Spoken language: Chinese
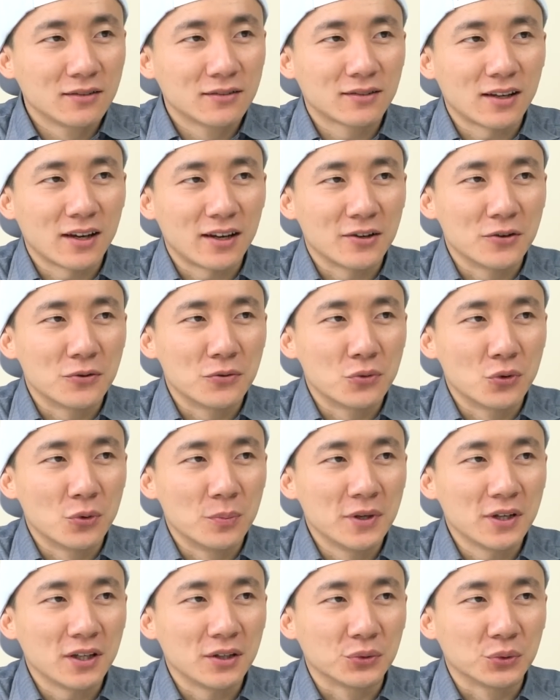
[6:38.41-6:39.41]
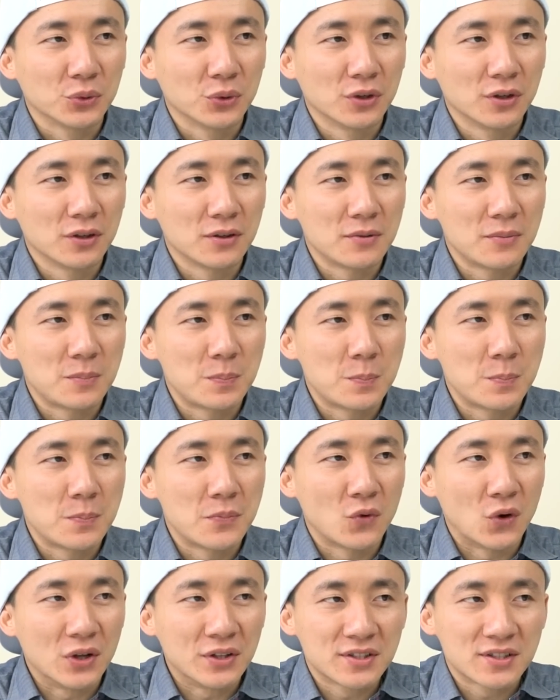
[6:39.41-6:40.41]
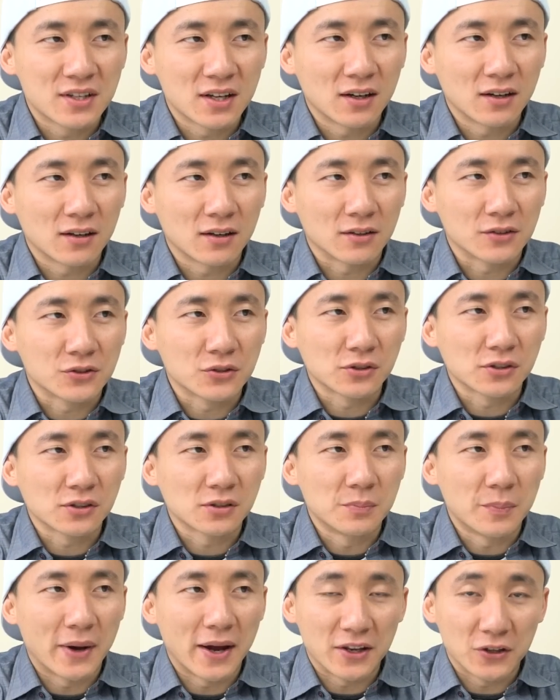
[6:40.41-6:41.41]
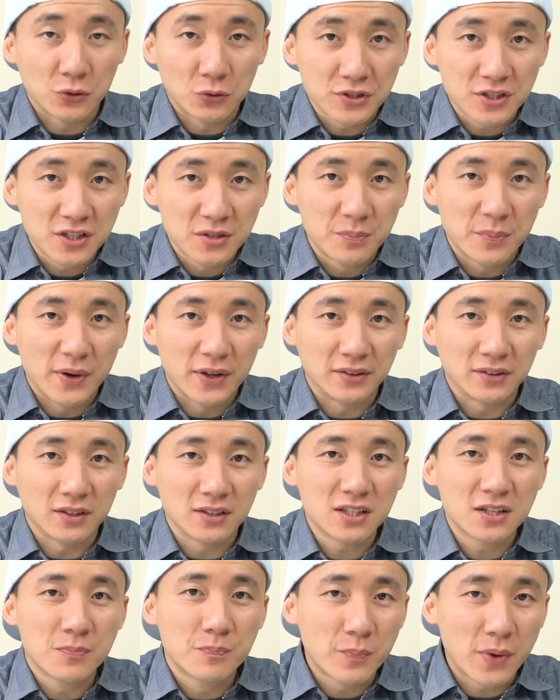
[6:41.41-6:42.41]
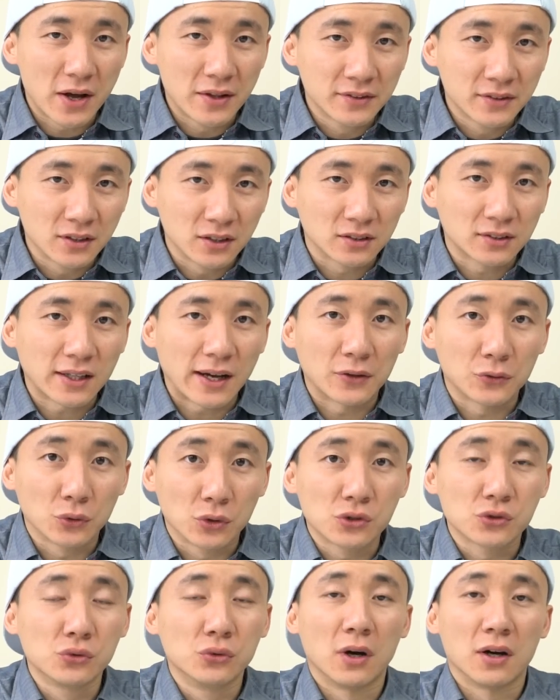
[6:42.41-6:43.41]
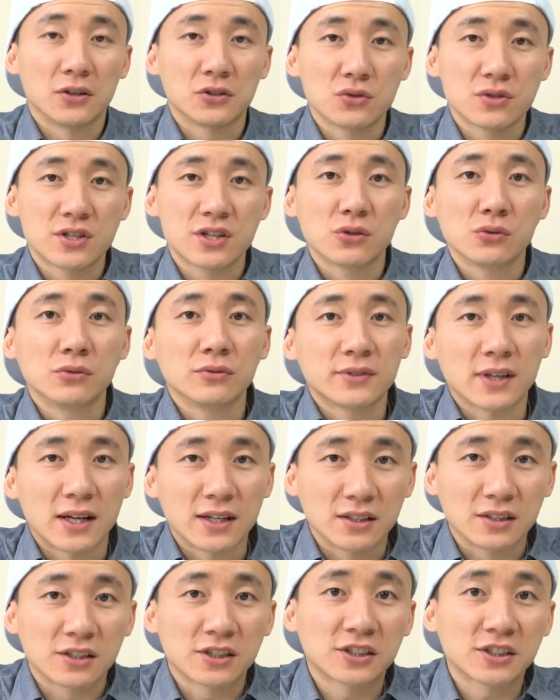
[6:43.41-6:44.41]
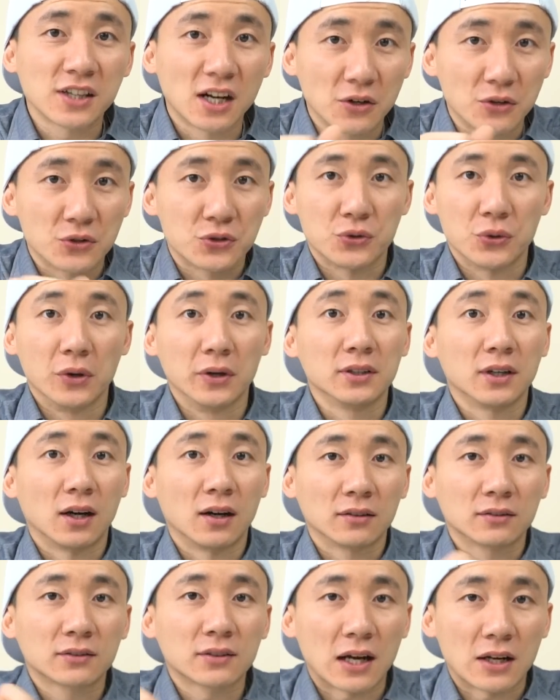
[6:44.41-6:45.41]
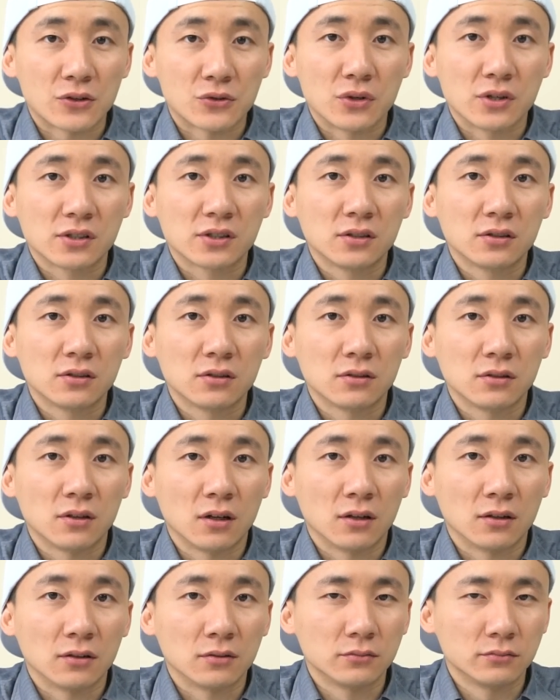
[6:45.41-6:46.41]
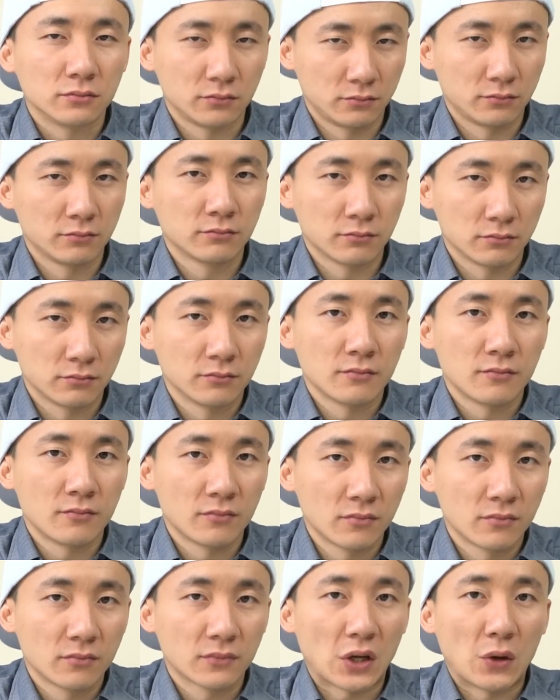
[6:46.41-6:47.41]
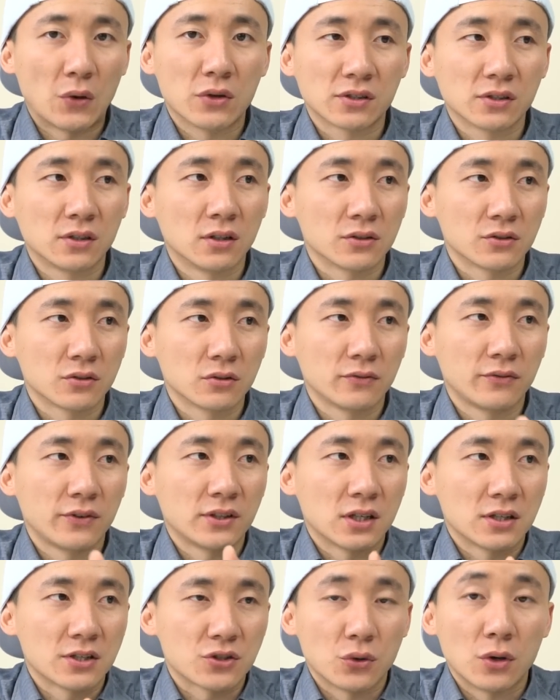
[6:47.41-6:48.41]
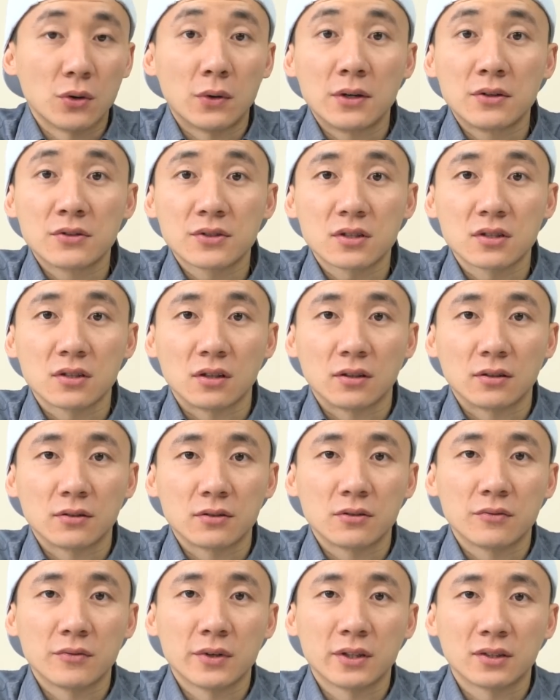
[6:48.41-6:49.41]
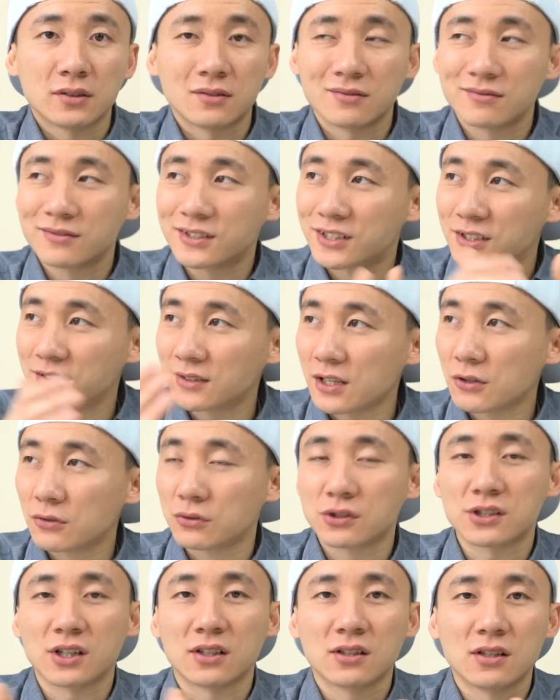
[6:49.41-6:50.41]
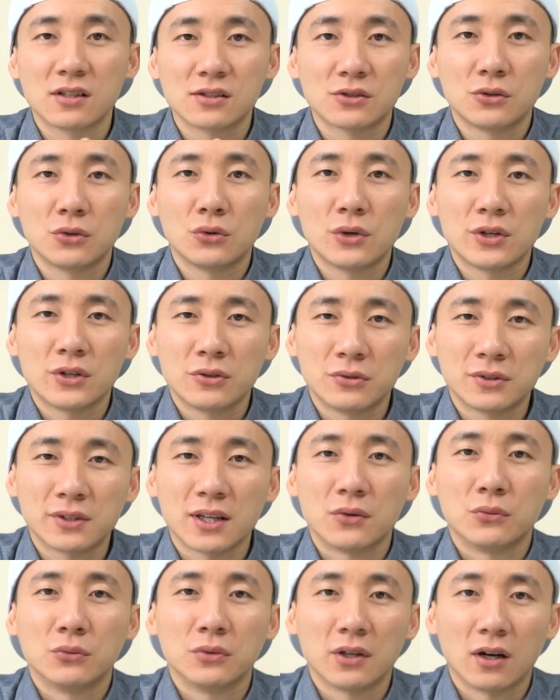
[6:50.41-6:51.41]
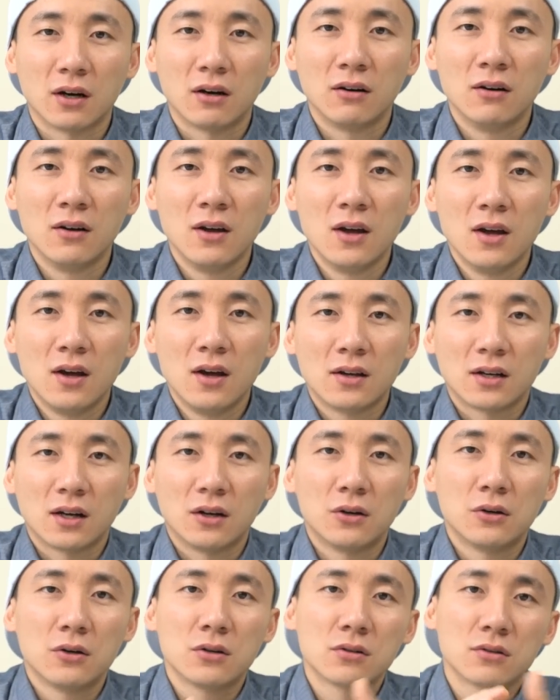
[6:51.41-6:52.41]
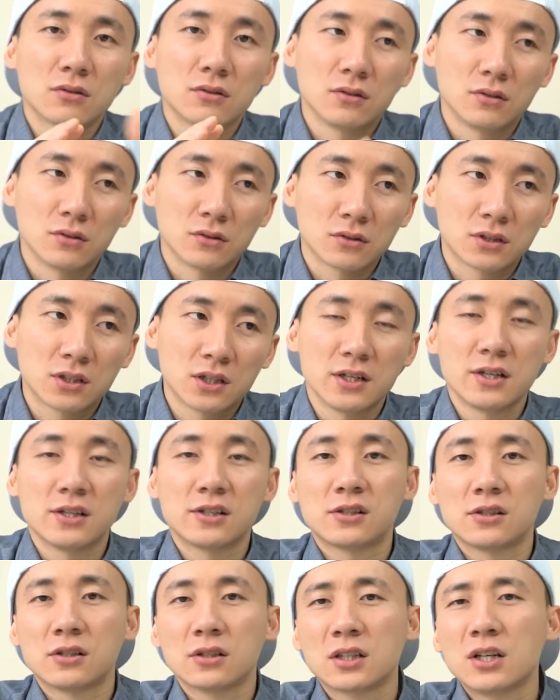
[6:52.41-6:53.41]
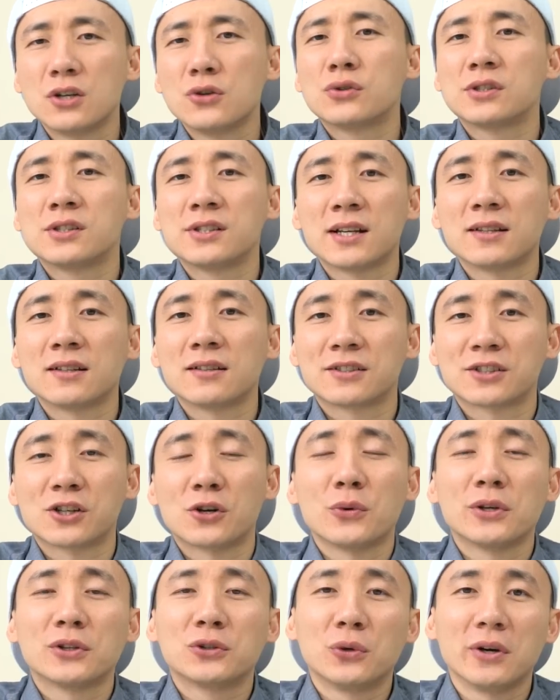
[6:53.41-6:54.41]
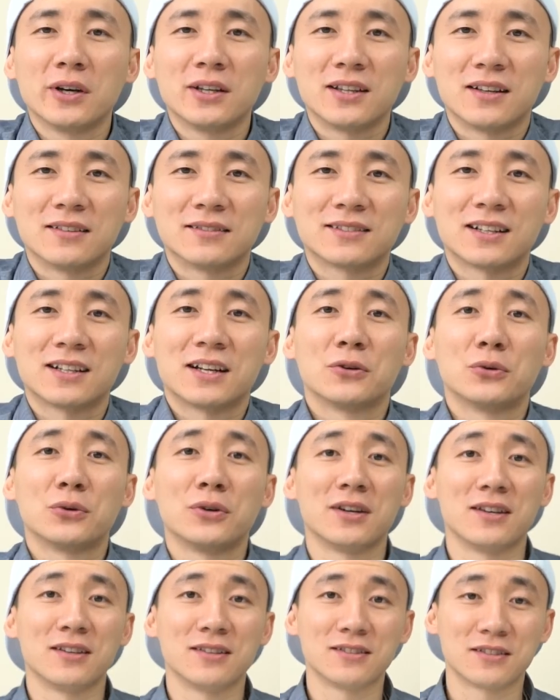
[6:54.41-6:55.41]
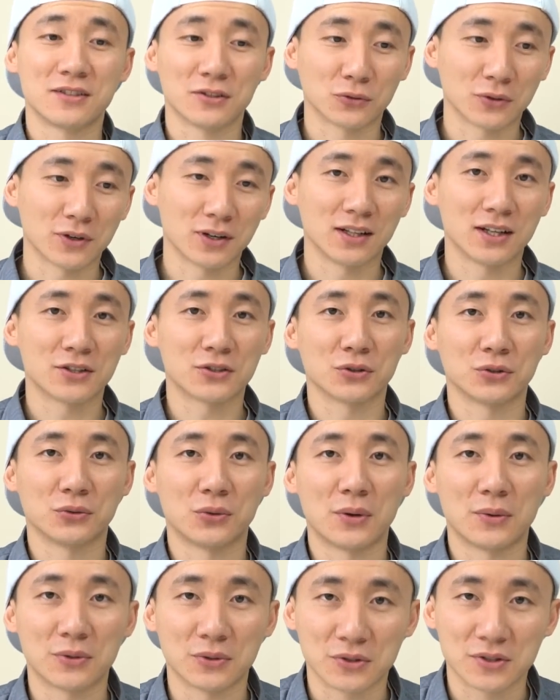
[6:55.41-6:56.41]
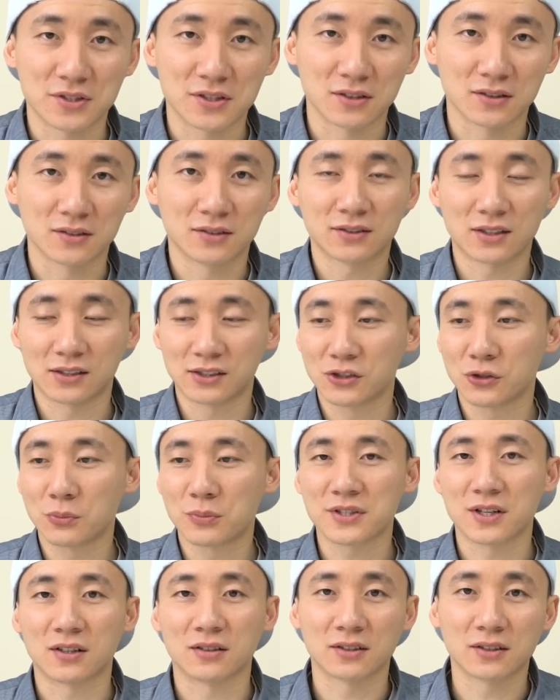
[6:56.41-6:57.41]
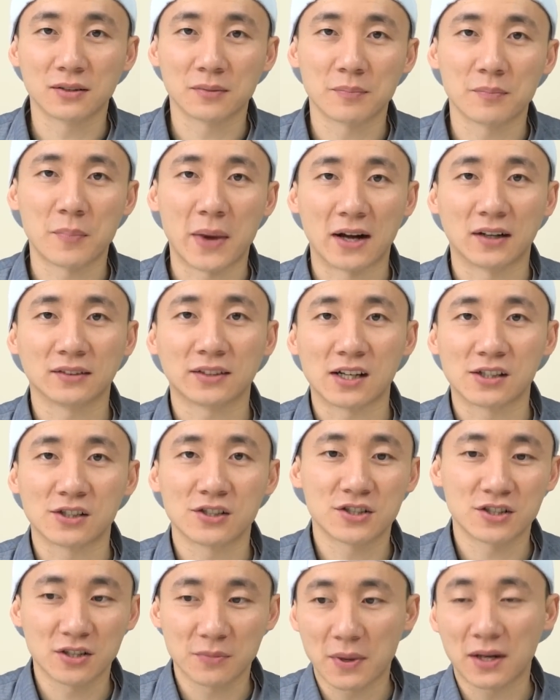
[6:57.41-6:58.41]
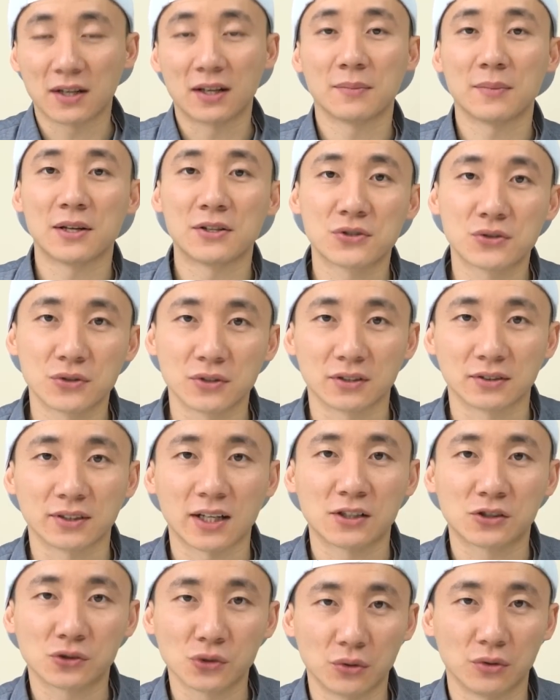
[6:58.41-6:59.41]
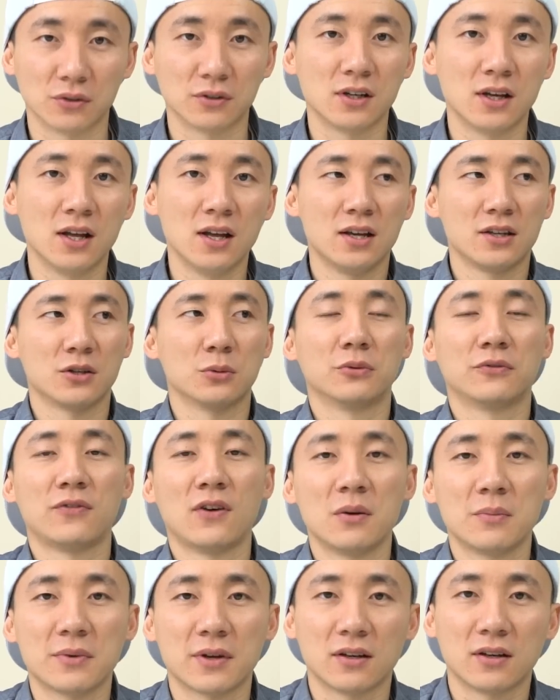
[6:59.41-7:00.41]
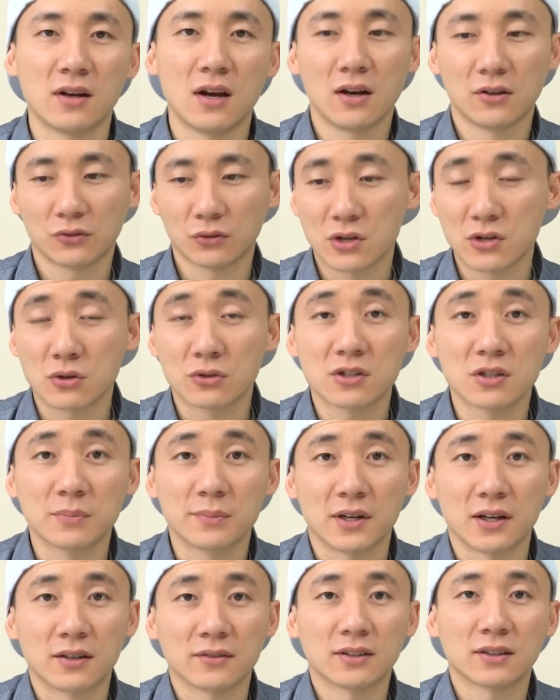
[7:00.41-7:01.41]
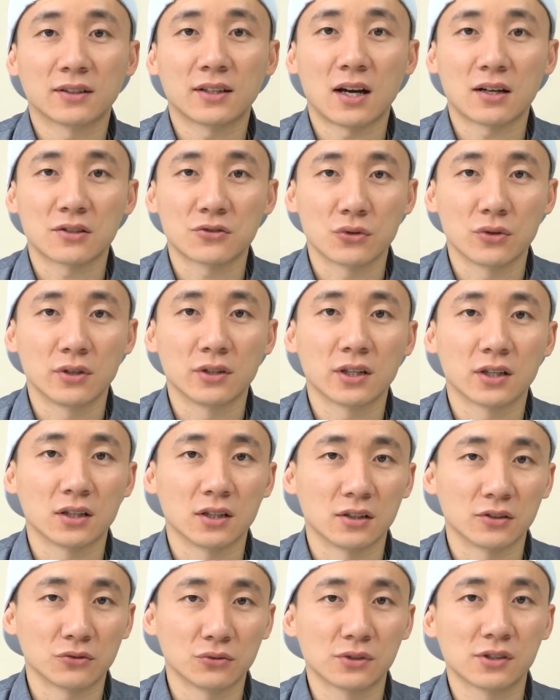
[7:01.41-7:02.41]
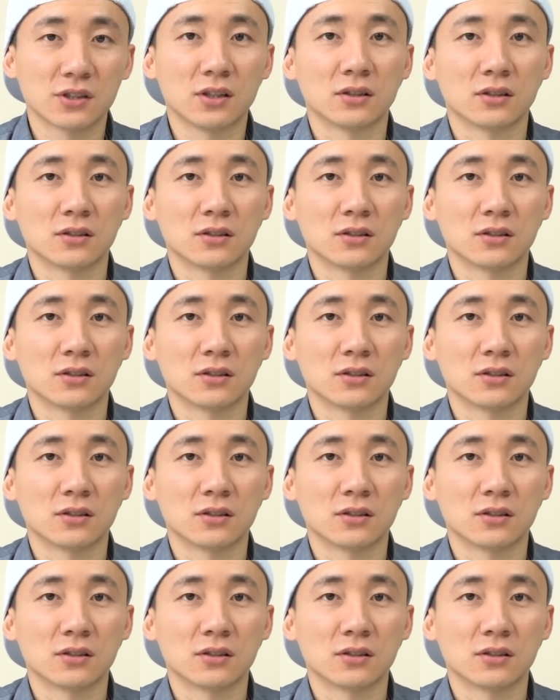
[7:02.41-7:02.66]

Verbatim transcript: 在我们很多玩家啊，就是买游戏本的，一般呢，大多数啊就集中在这个上学的啊大学生啊、嗯，大学生啊就非常喜欢玩游戏，因为实在有时候上课的时候会有一点无聊，然后嗯，课余课余时间呢稍微多一点，大家会一起坐下来就玩玩游戏，但是又不想那个买个台式机搬来搬去的太重， 也不方便，所以游戏本啊在大学那个宿舍